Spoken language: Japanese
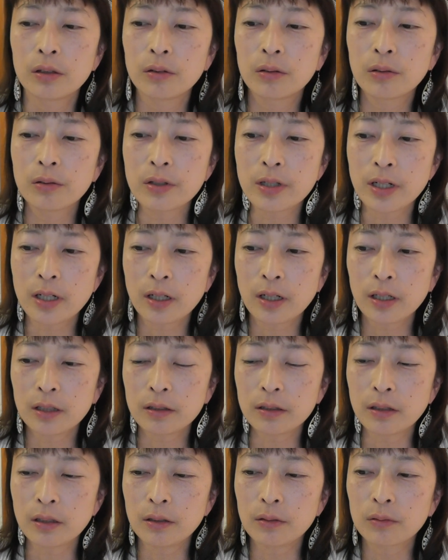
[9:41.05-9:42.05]
どちら
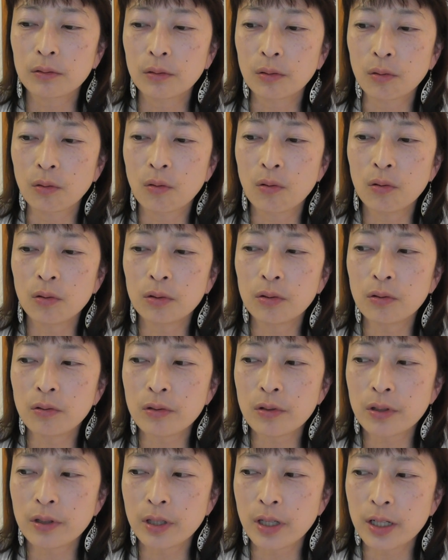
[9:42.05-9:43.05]
かっていうと行
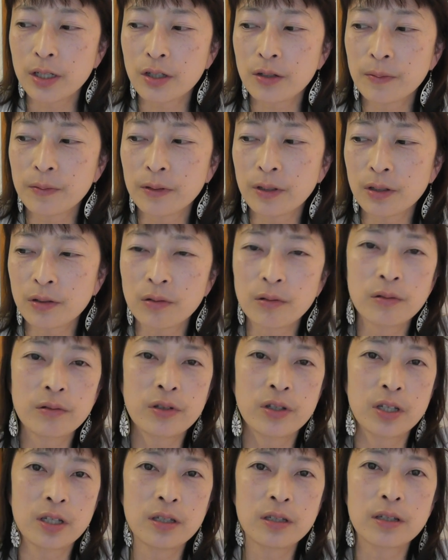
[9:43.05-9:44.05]
動して自分がそれ
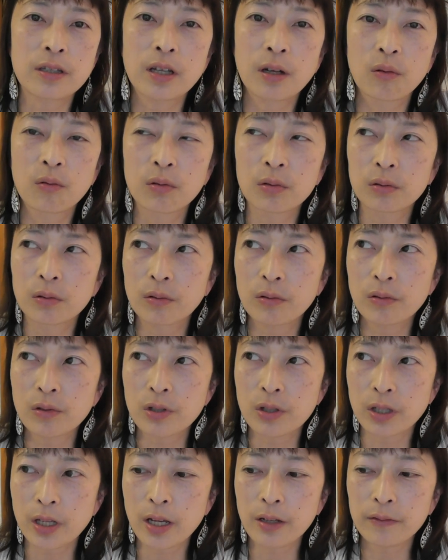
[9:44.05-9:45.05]
を信じて行動
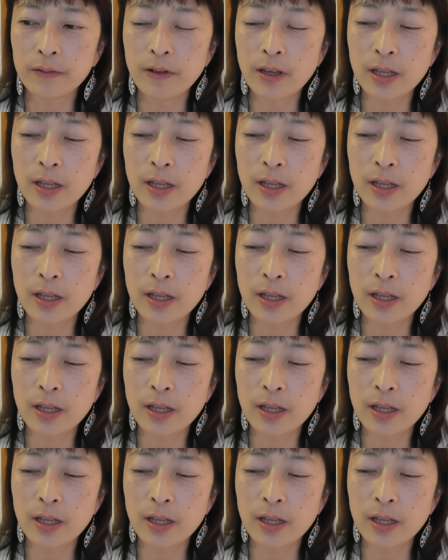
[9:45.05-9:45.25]
した上